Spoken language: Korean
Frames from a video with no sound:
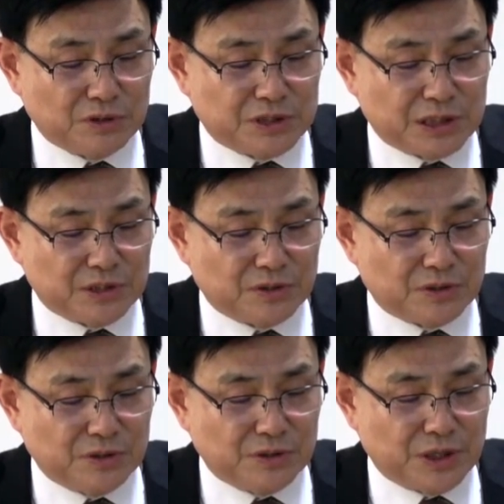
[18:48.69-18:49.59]

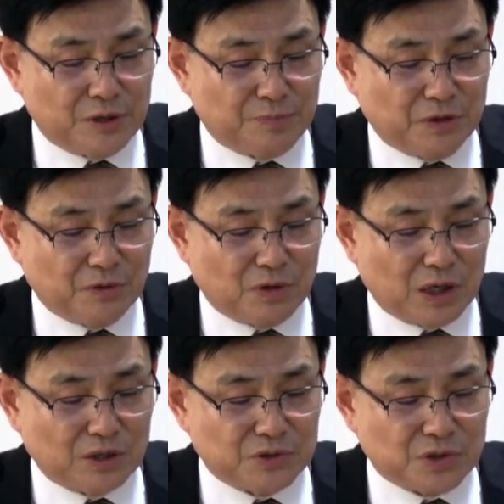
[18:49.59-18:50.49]
어찌하여 그의
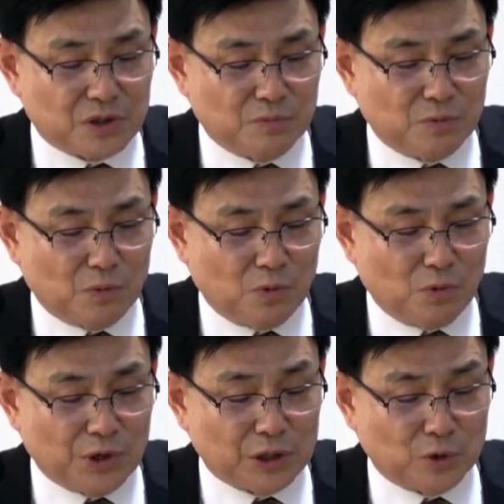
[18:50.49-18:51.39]
병고가 그처럼
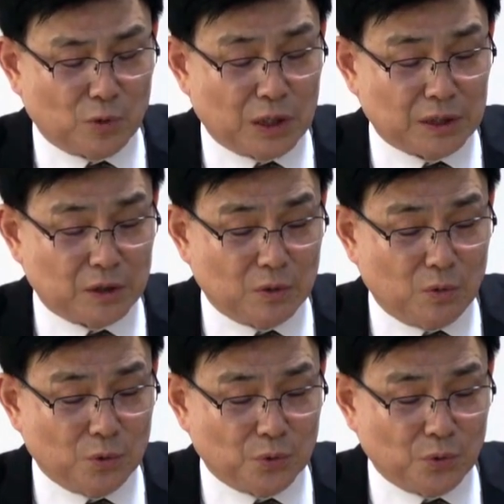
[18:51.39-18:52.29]
오랫동안
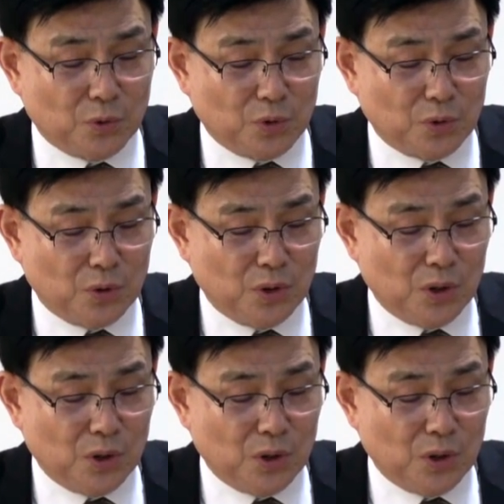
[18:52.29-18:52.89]
오는고